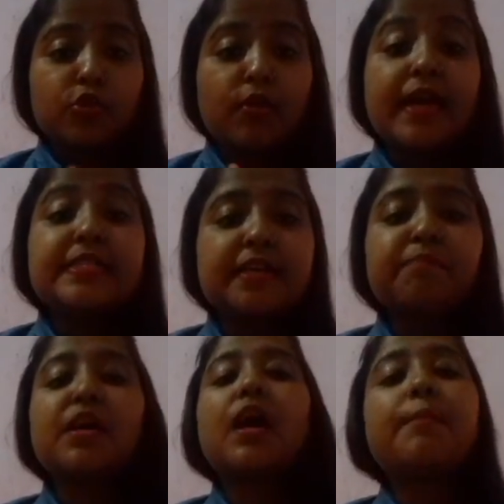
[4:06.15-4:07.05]
तो गाइज
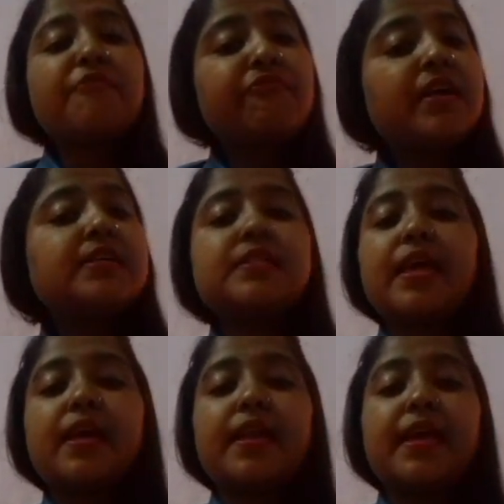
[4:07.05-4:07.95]
जब तक हम अफर्ट्स
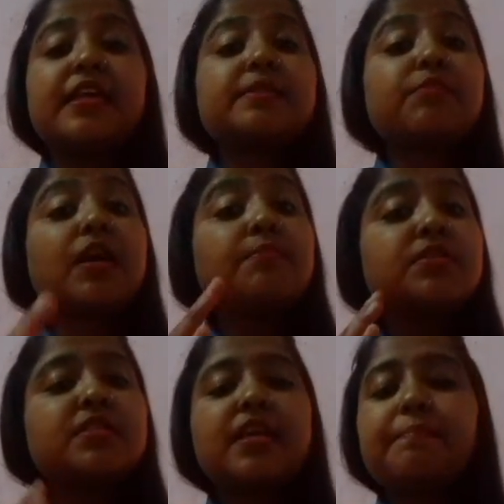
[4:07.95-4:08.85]
नहीं करेंगे जब तक हम
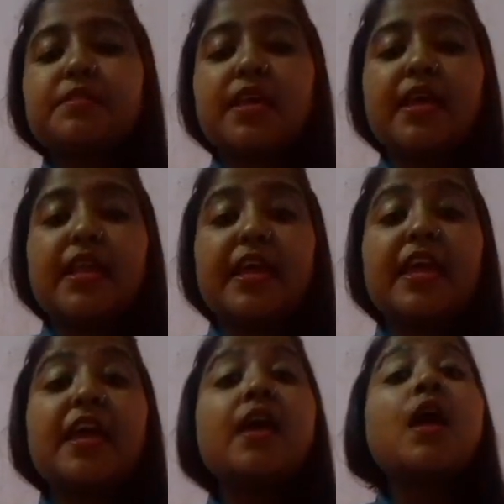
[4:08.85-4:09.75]
स्टेप्स नहीं
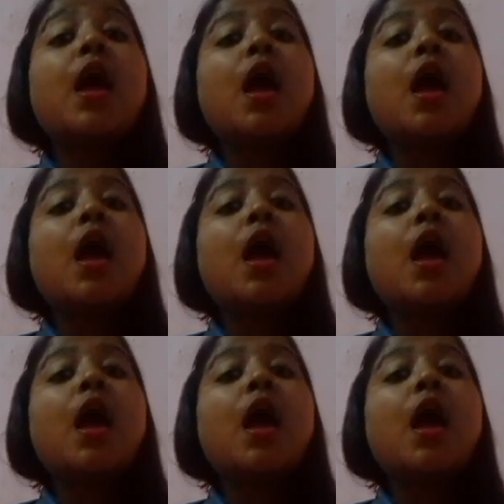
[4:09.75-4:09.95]
लेंगे